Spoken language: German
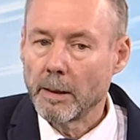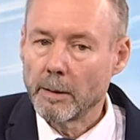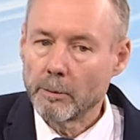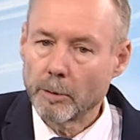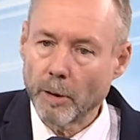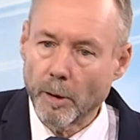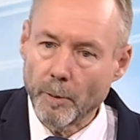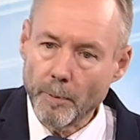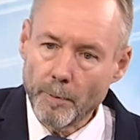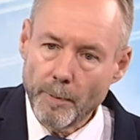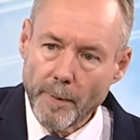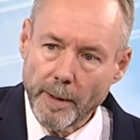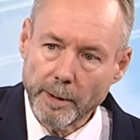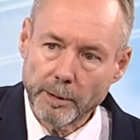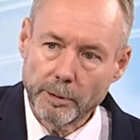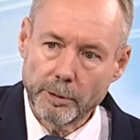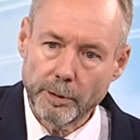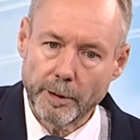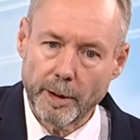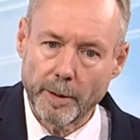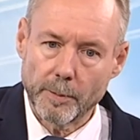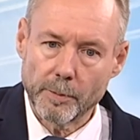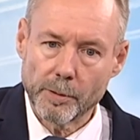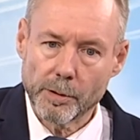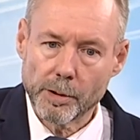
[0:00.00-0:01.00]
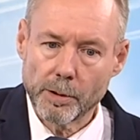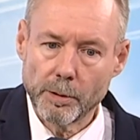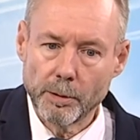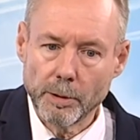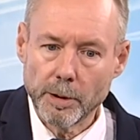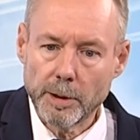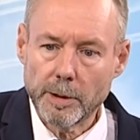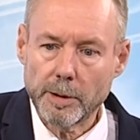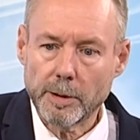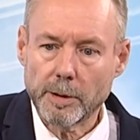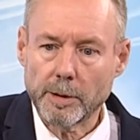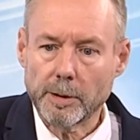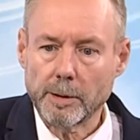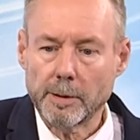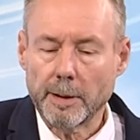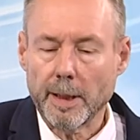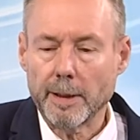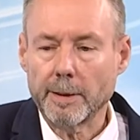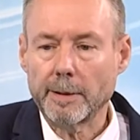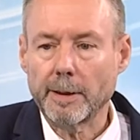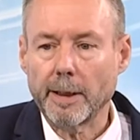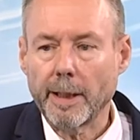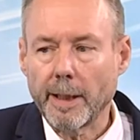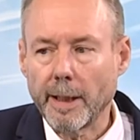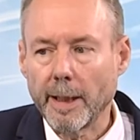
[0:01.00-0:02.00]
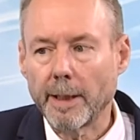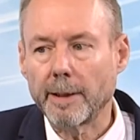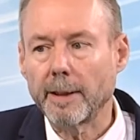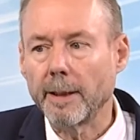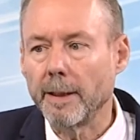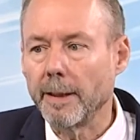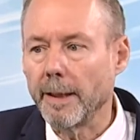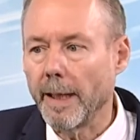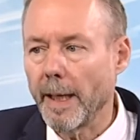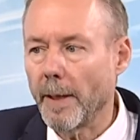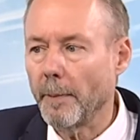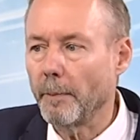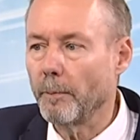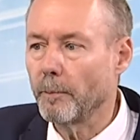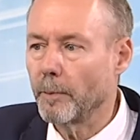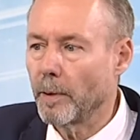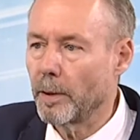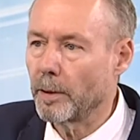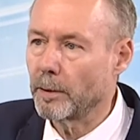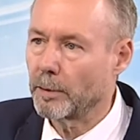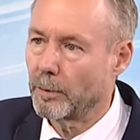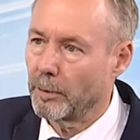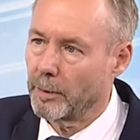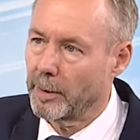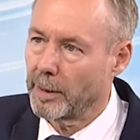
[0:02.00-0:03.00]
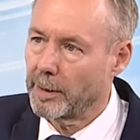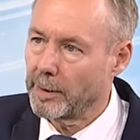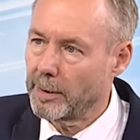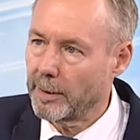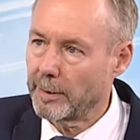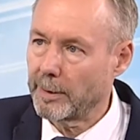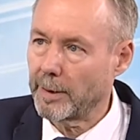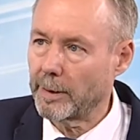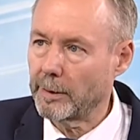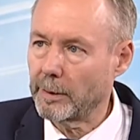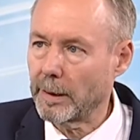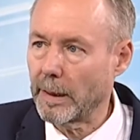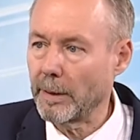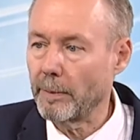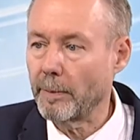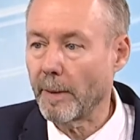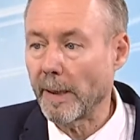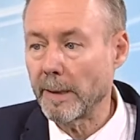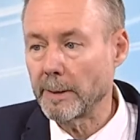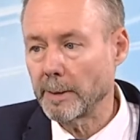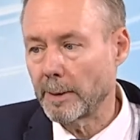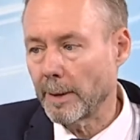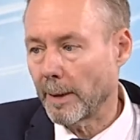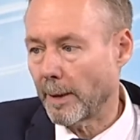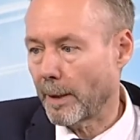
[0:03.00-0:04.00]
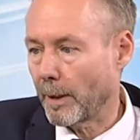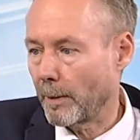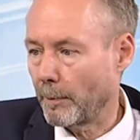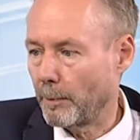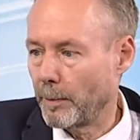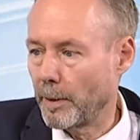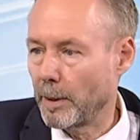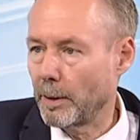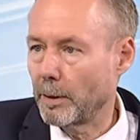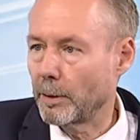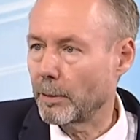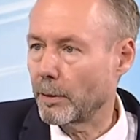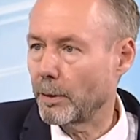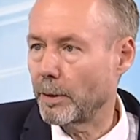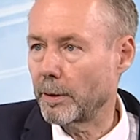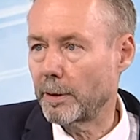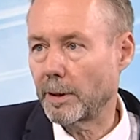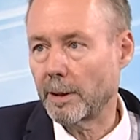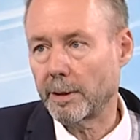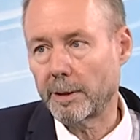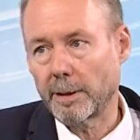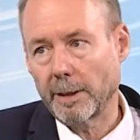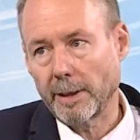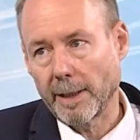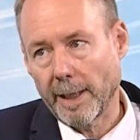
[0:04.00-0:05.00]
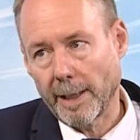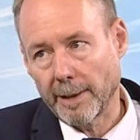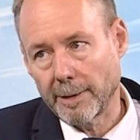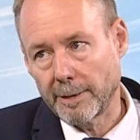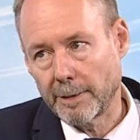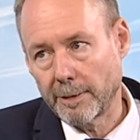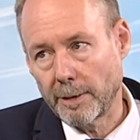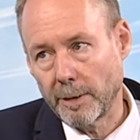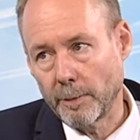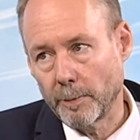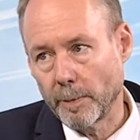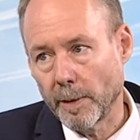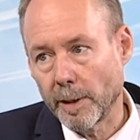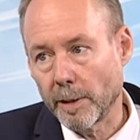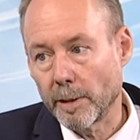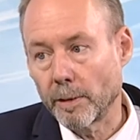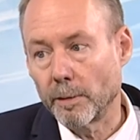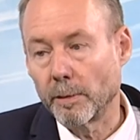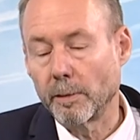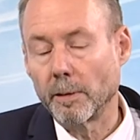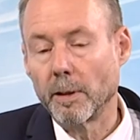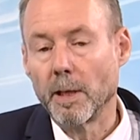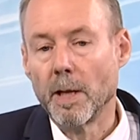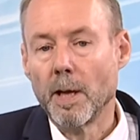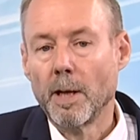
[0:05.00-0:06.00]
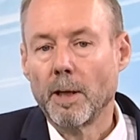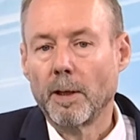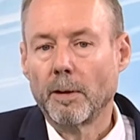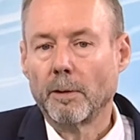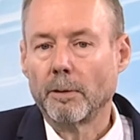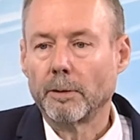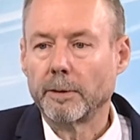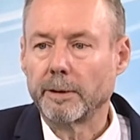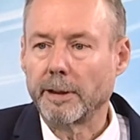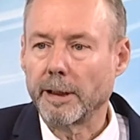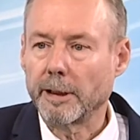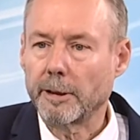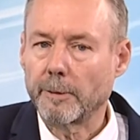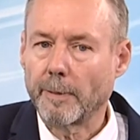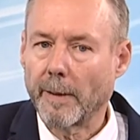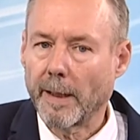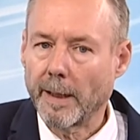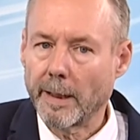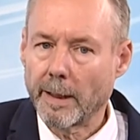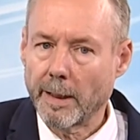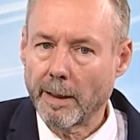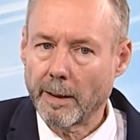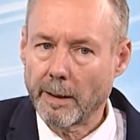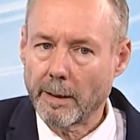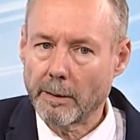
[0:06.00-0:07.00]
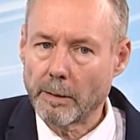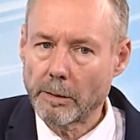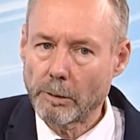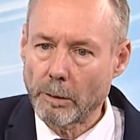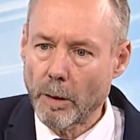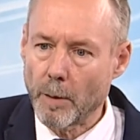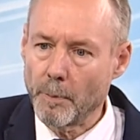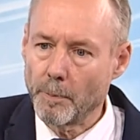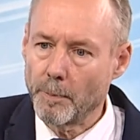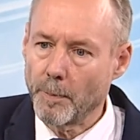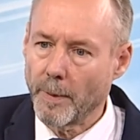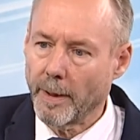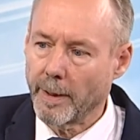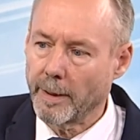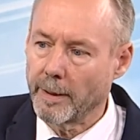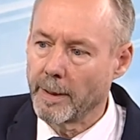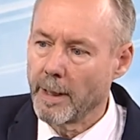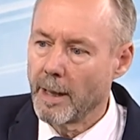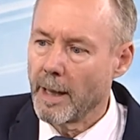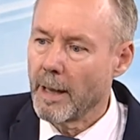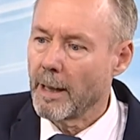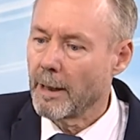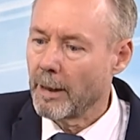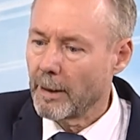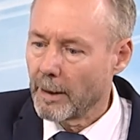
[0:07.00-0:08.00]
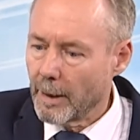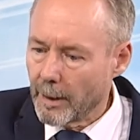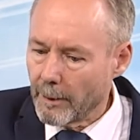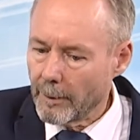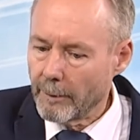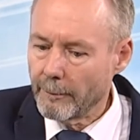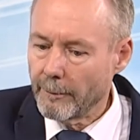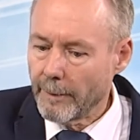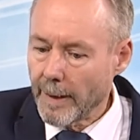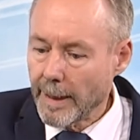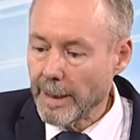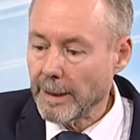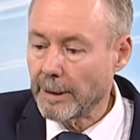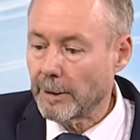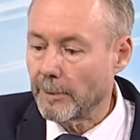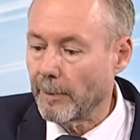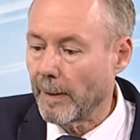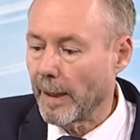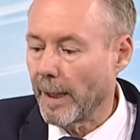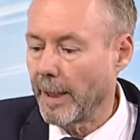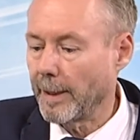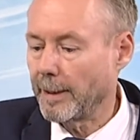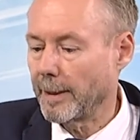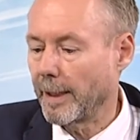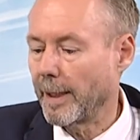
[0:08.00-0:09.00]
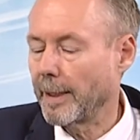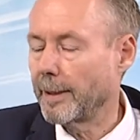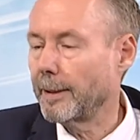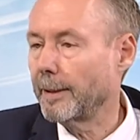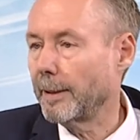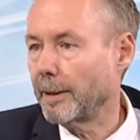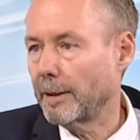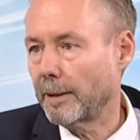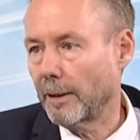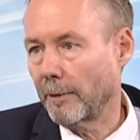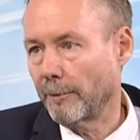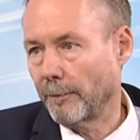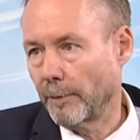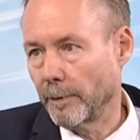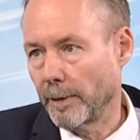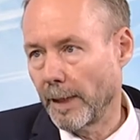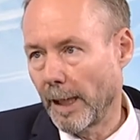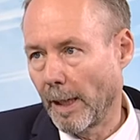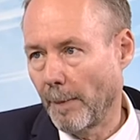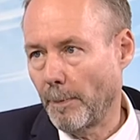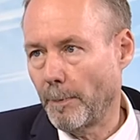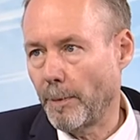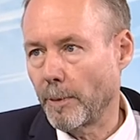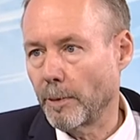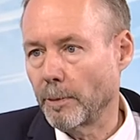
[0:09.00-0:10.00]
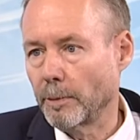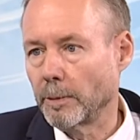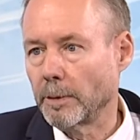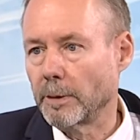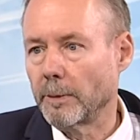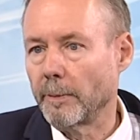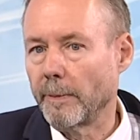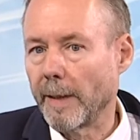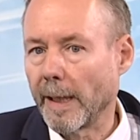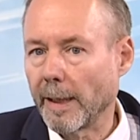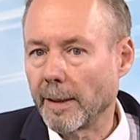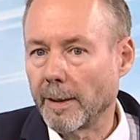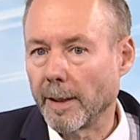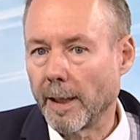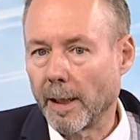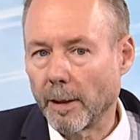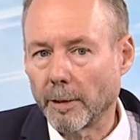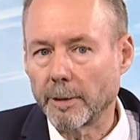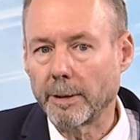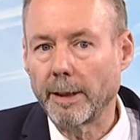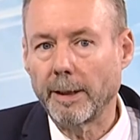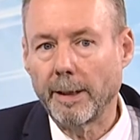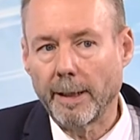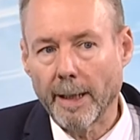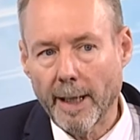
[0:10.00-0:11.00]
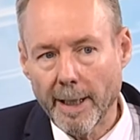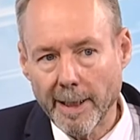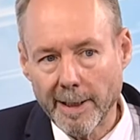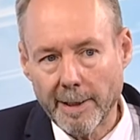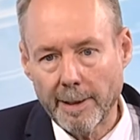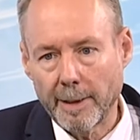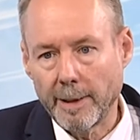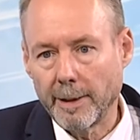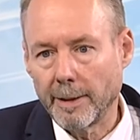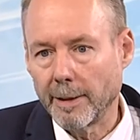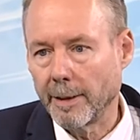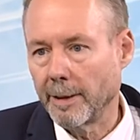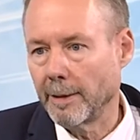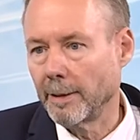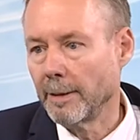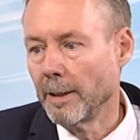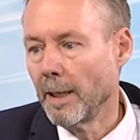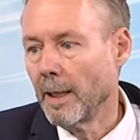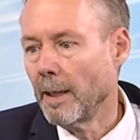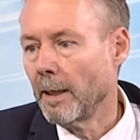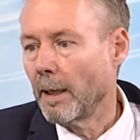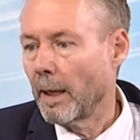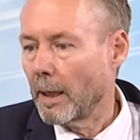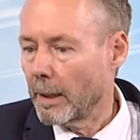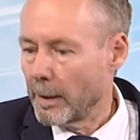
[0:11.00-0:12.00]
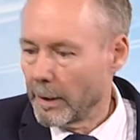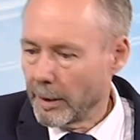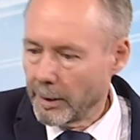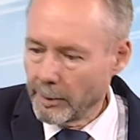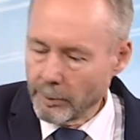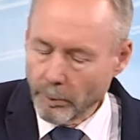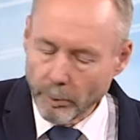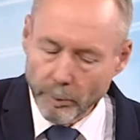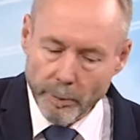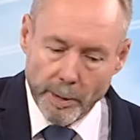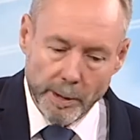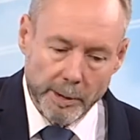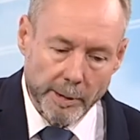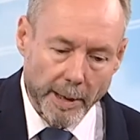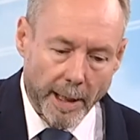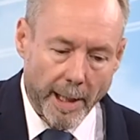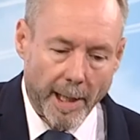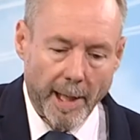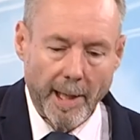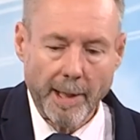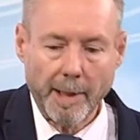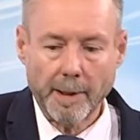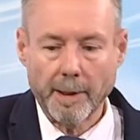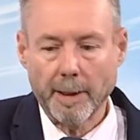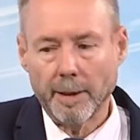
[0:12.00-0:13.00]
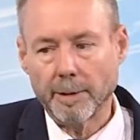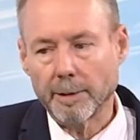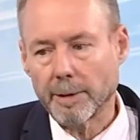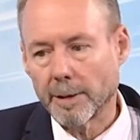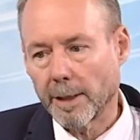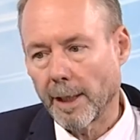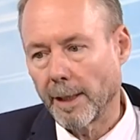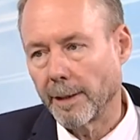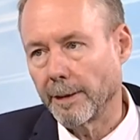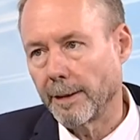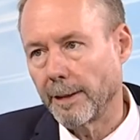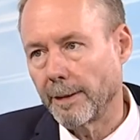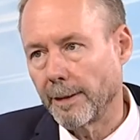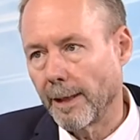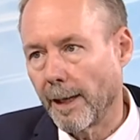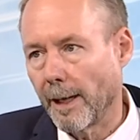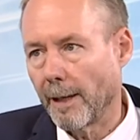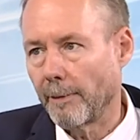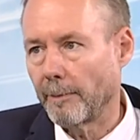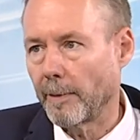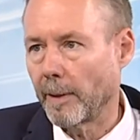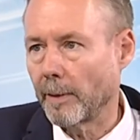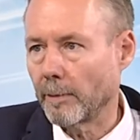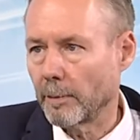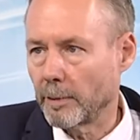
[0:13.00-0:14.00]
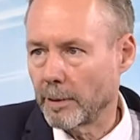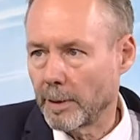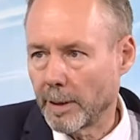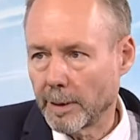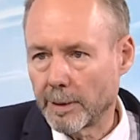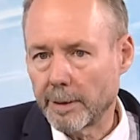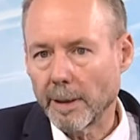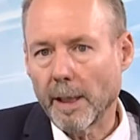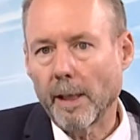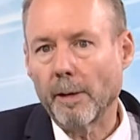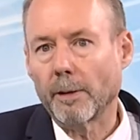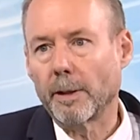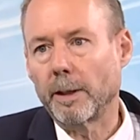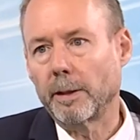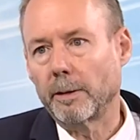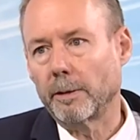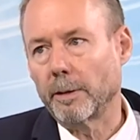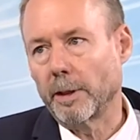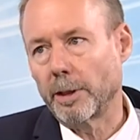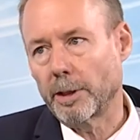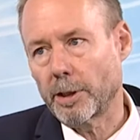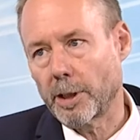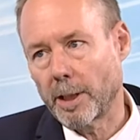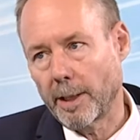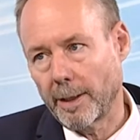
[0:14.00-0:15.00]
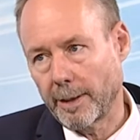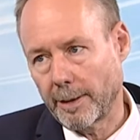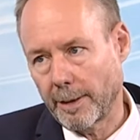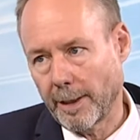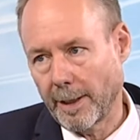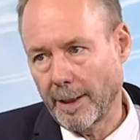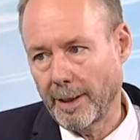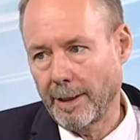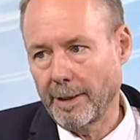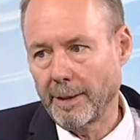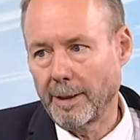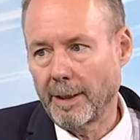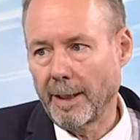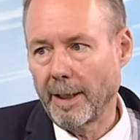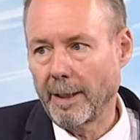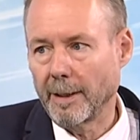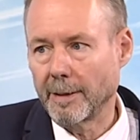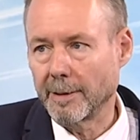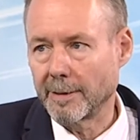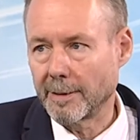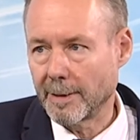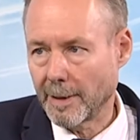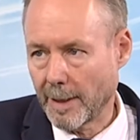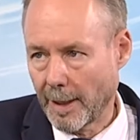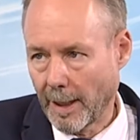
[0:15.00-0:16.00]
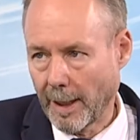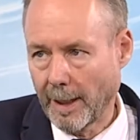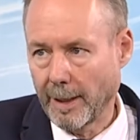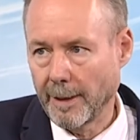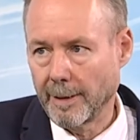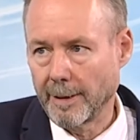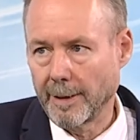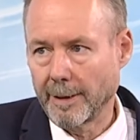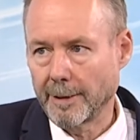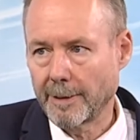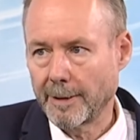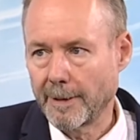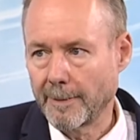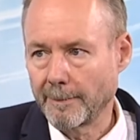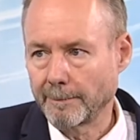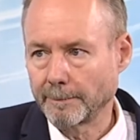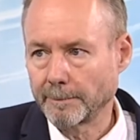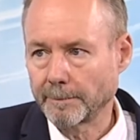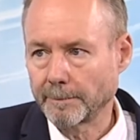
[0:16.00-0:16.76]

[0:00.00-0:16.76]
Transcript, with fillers: kommt man zu dem Schluss, dass eher die Nebenwirkungen dieser Therapie größer sind als die Wirkung. Und deswegen kommt man weltweit eigentlich davon ab und werden auch die Leitlinien in den USA, in Skandinavien und jetzt auch in Deutschland dahingehend geändert.